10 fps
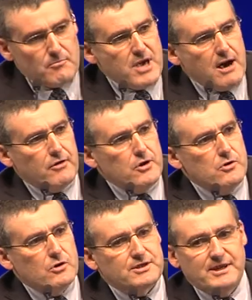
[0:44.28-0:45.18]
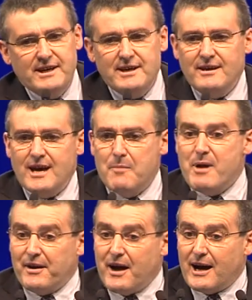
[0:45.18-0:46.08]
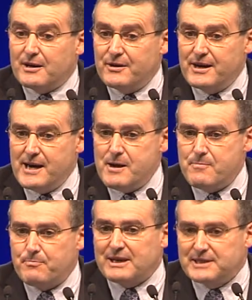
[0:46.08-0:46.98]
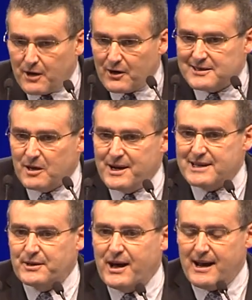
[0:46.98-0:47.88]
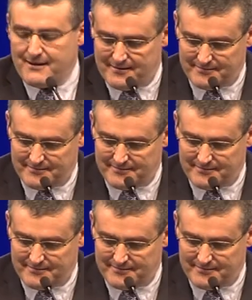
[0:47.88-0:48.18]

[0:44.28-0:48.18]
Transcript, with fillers: Bienvenue aussi à Bernard Accoyer, président de l'Assemblée nationale.